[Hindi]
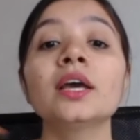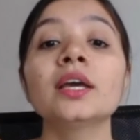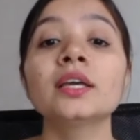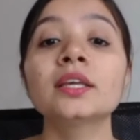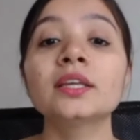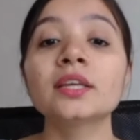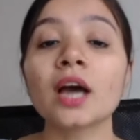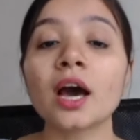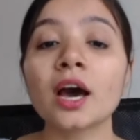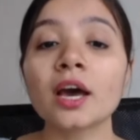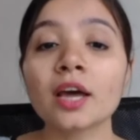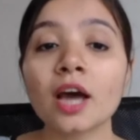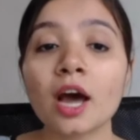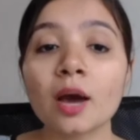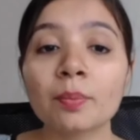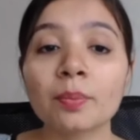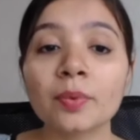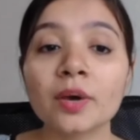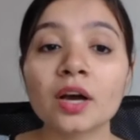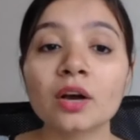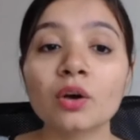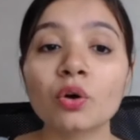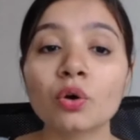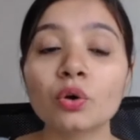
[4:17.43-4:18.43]
क्या
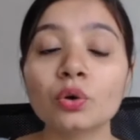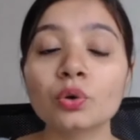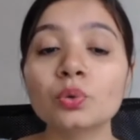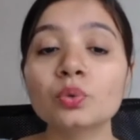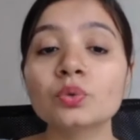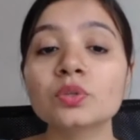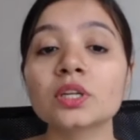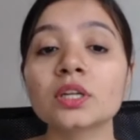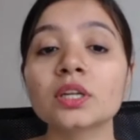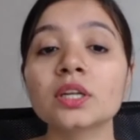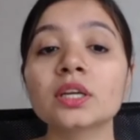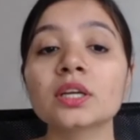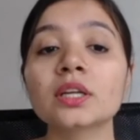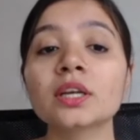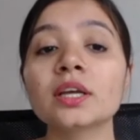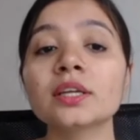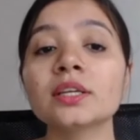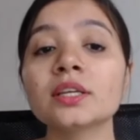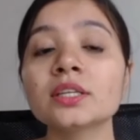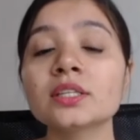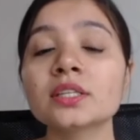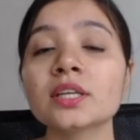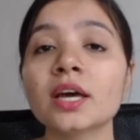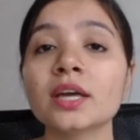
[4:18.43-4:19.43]
आपका कंक्लूजन निकला
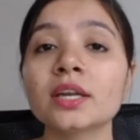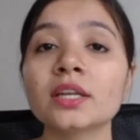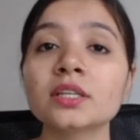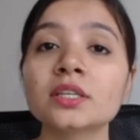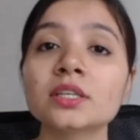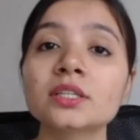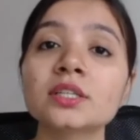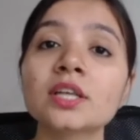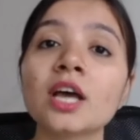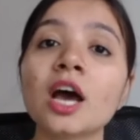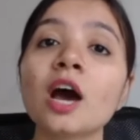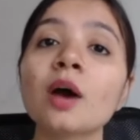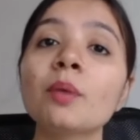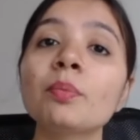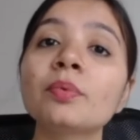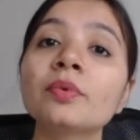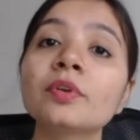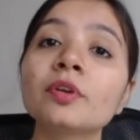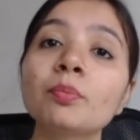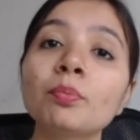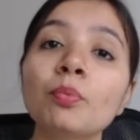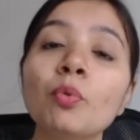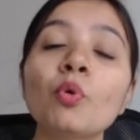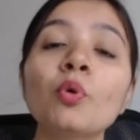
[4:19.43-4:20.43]
ये सारी चीज़ें आप
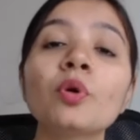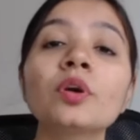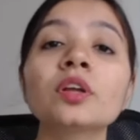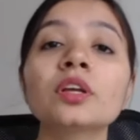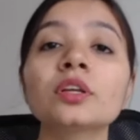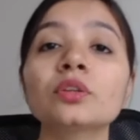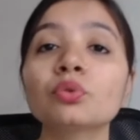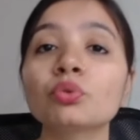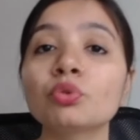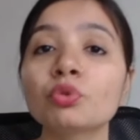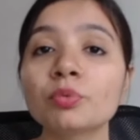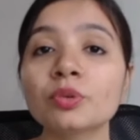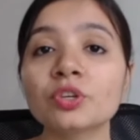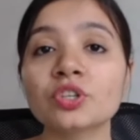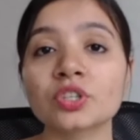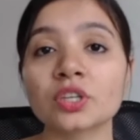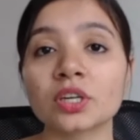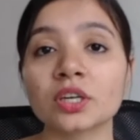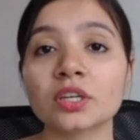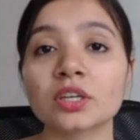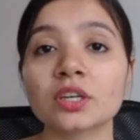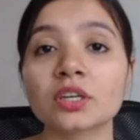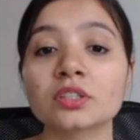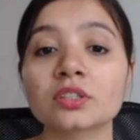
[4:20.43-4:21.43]
रिपोर्ट के थ्रू भी
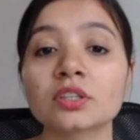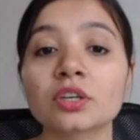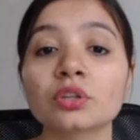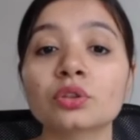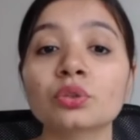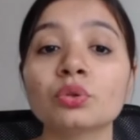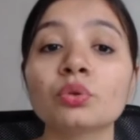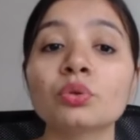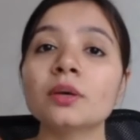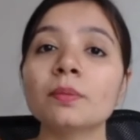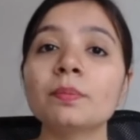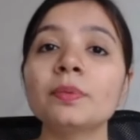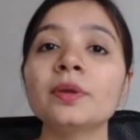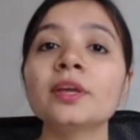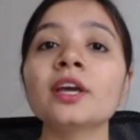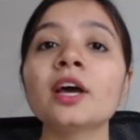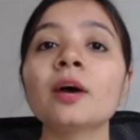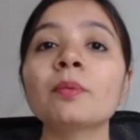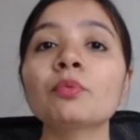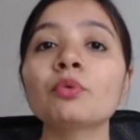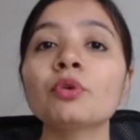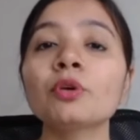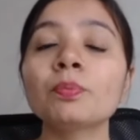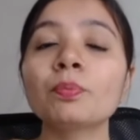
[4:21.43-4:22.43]
शेयर कर सकते हो तो जब भी आप
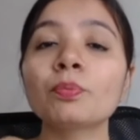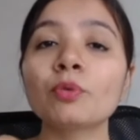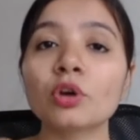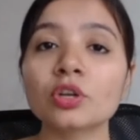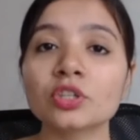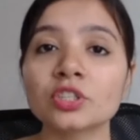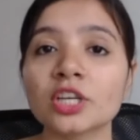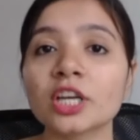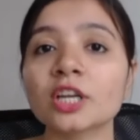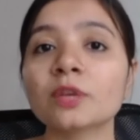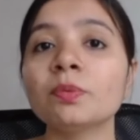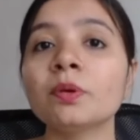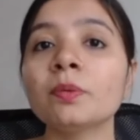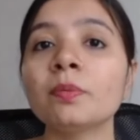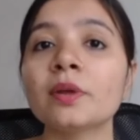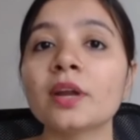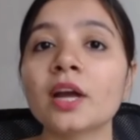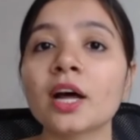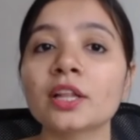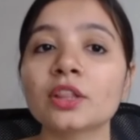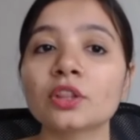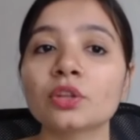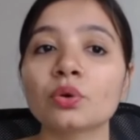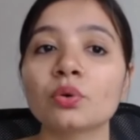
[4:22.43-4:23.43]
कोई प्रोजेक्ट भी
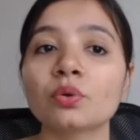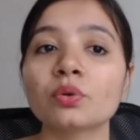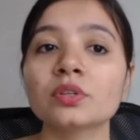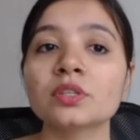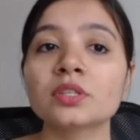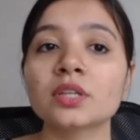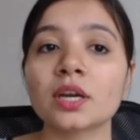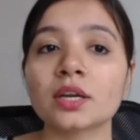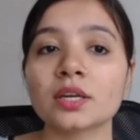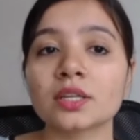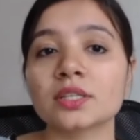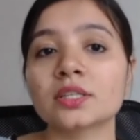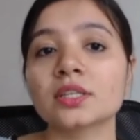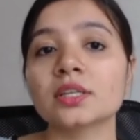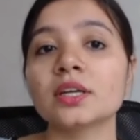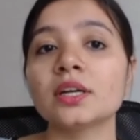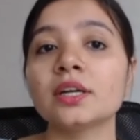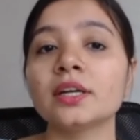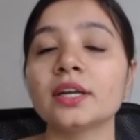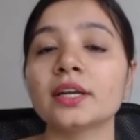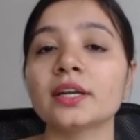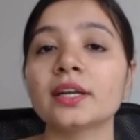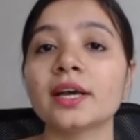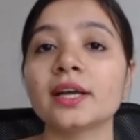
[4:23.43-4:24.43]
बनाते हो स्टेटिस्टिकल
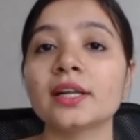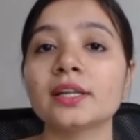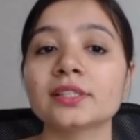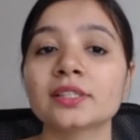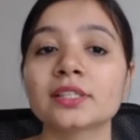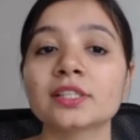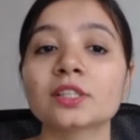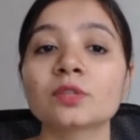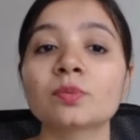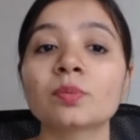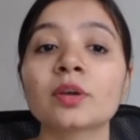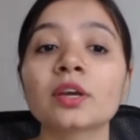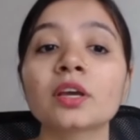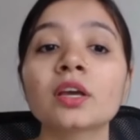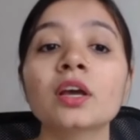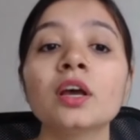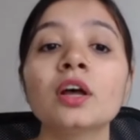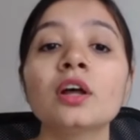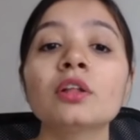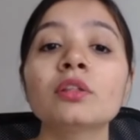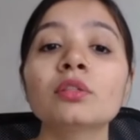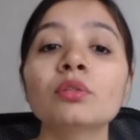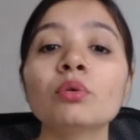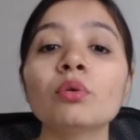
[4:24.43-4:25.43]
डेटा एनालिसिस पे
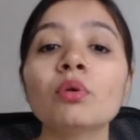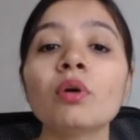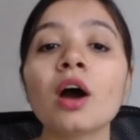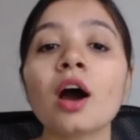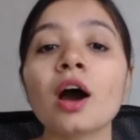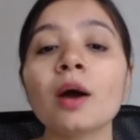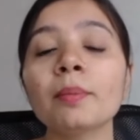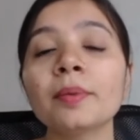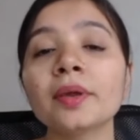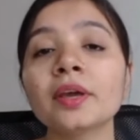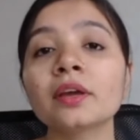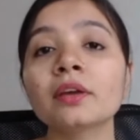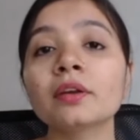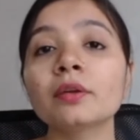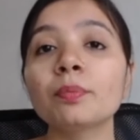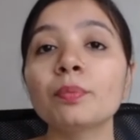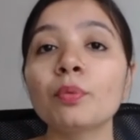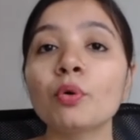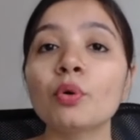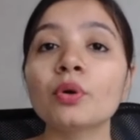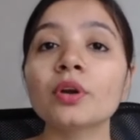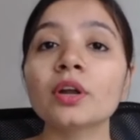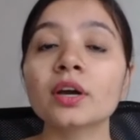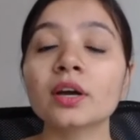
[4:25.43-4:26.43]
तो आप एक
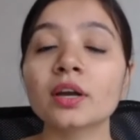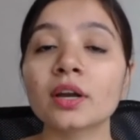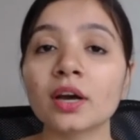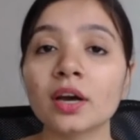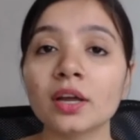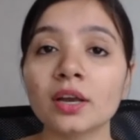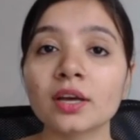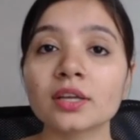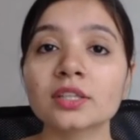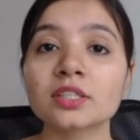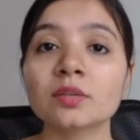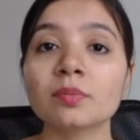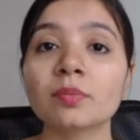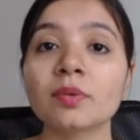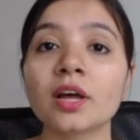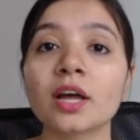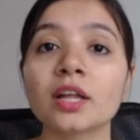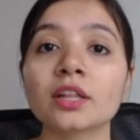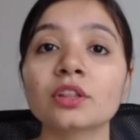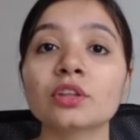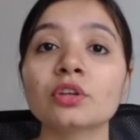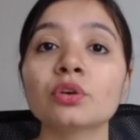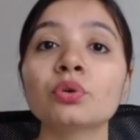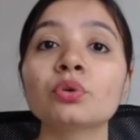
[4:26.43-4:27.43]
रिपोर्ट अगर अलग से
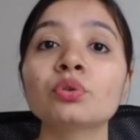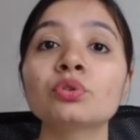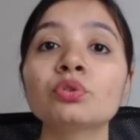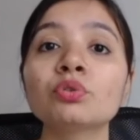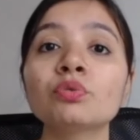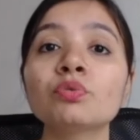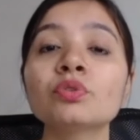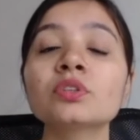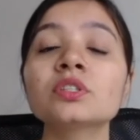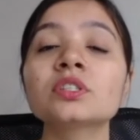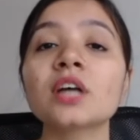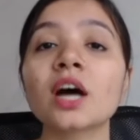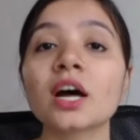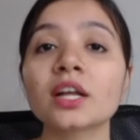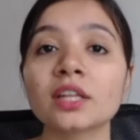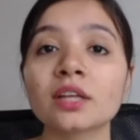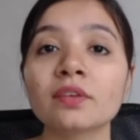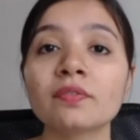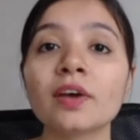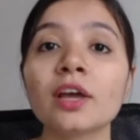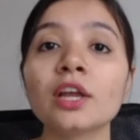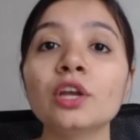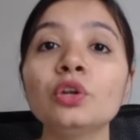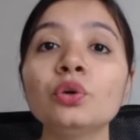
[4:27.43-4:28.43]
बनाते हो तो वो ज़्यादा
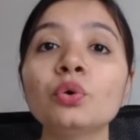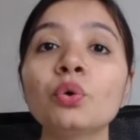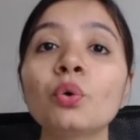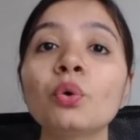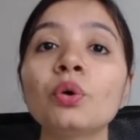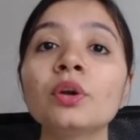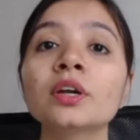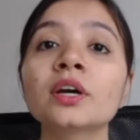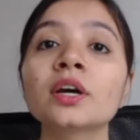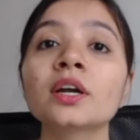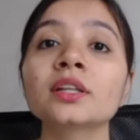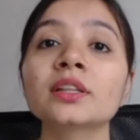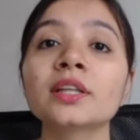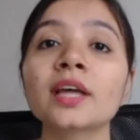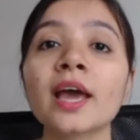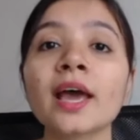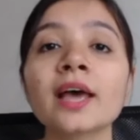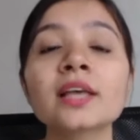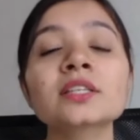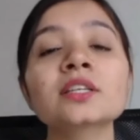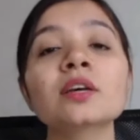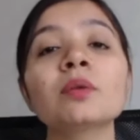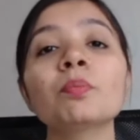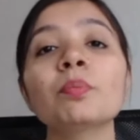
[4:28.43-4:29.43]
वैल्यू होल्ड करता है
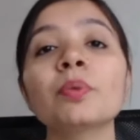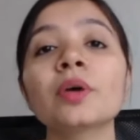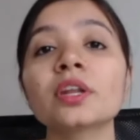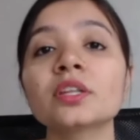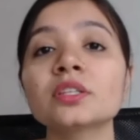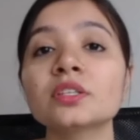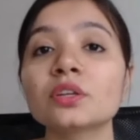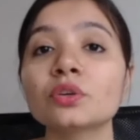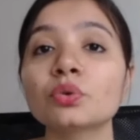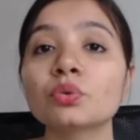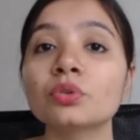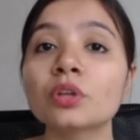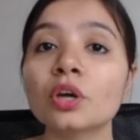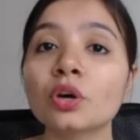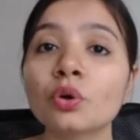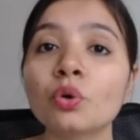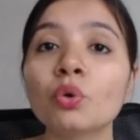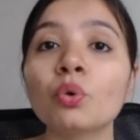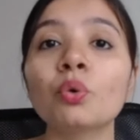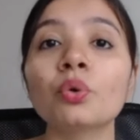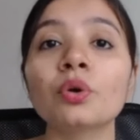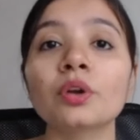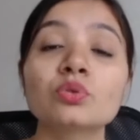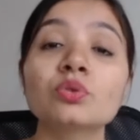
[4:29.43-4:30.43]
एज कम्पेरिजन टू द
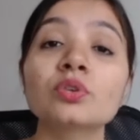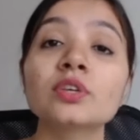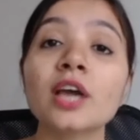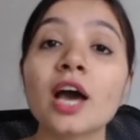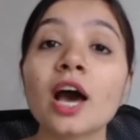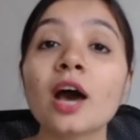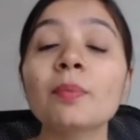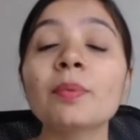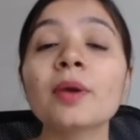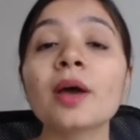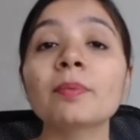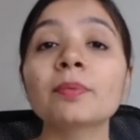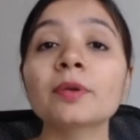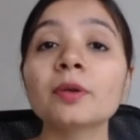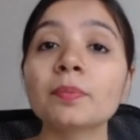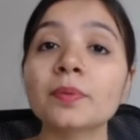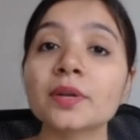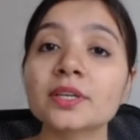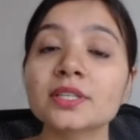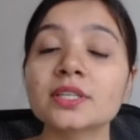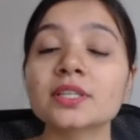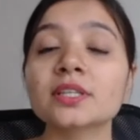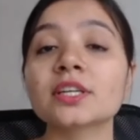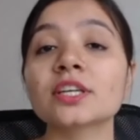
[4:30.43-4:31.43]
कोड सो यहाँ पे आपकी
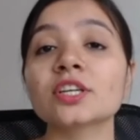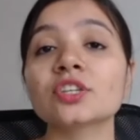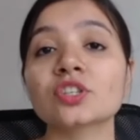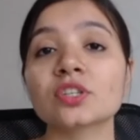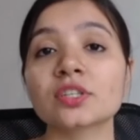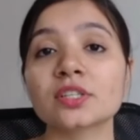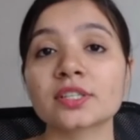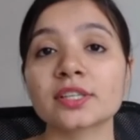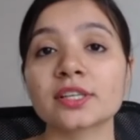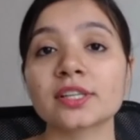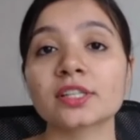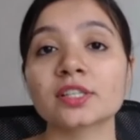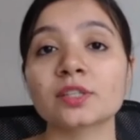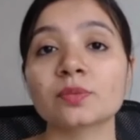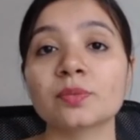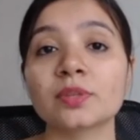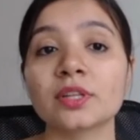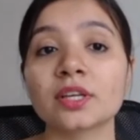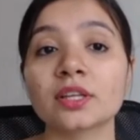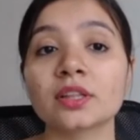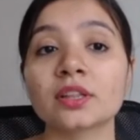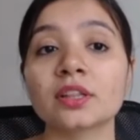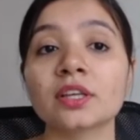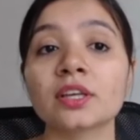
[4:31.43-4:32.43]
प्रेजेंटेशन स्किल्स भी
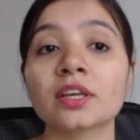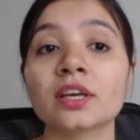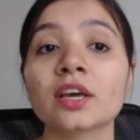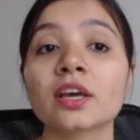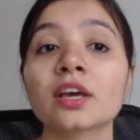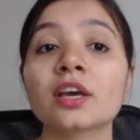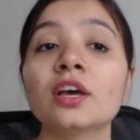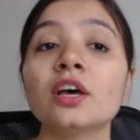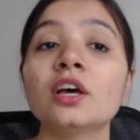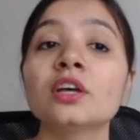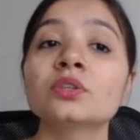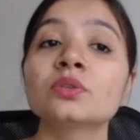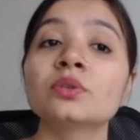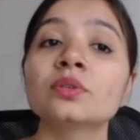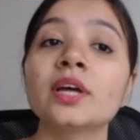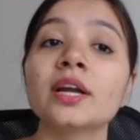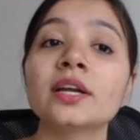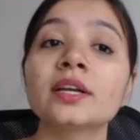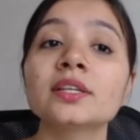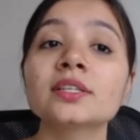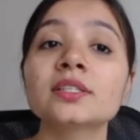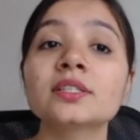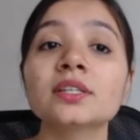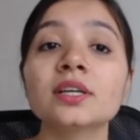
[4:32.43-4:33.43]
दिखती है सो दैट
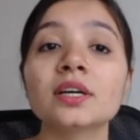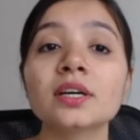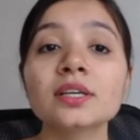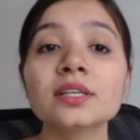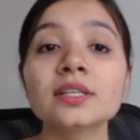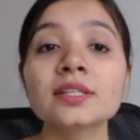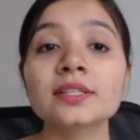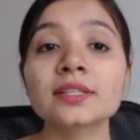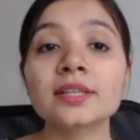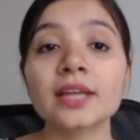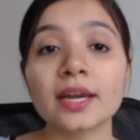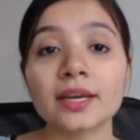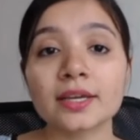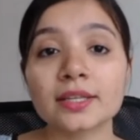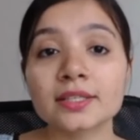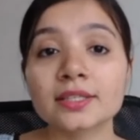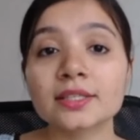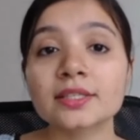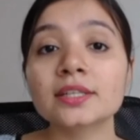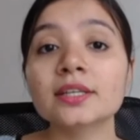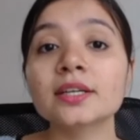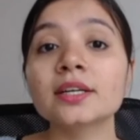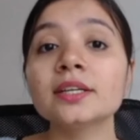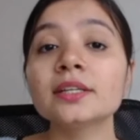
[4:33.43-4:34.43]
इज द
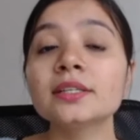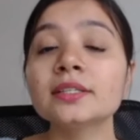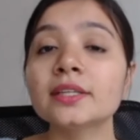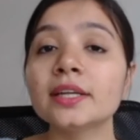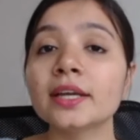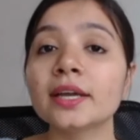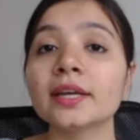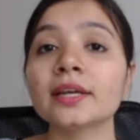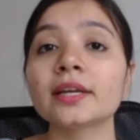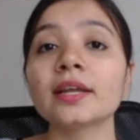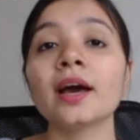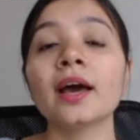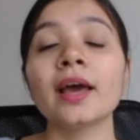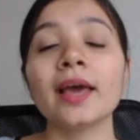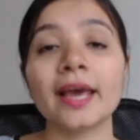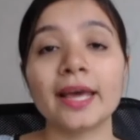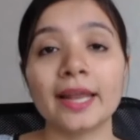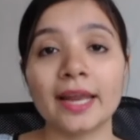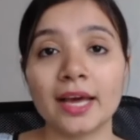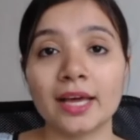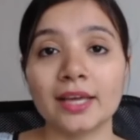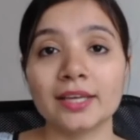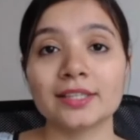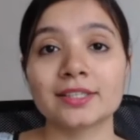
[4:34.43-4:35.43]
स्टेटिस्टिकल डेटा
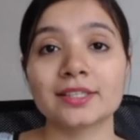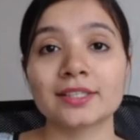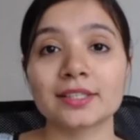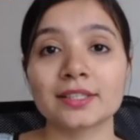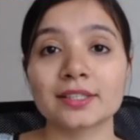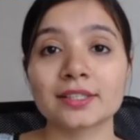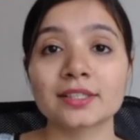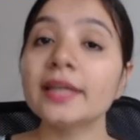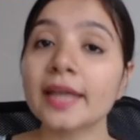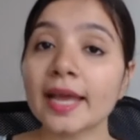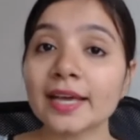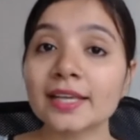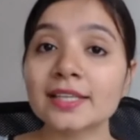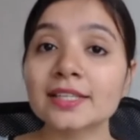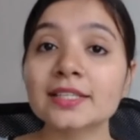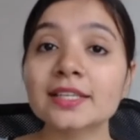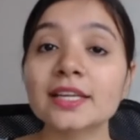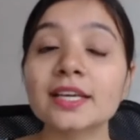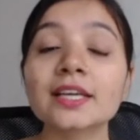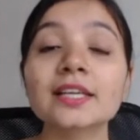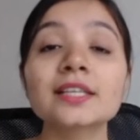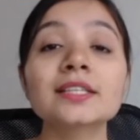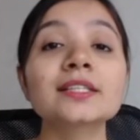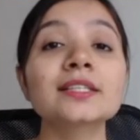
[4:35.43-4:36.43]
एनालिसिस नेक्स्ट
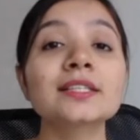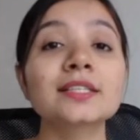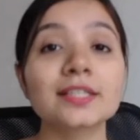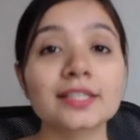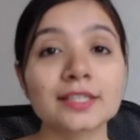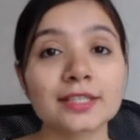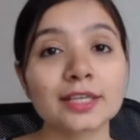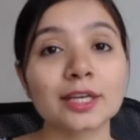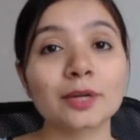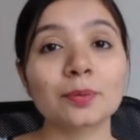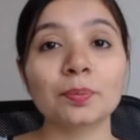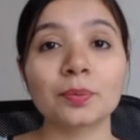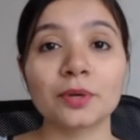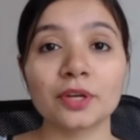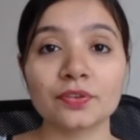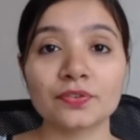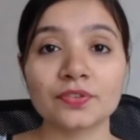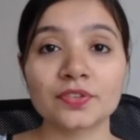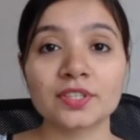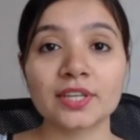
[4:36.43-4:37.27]
इज डिस्क्रिप्टिव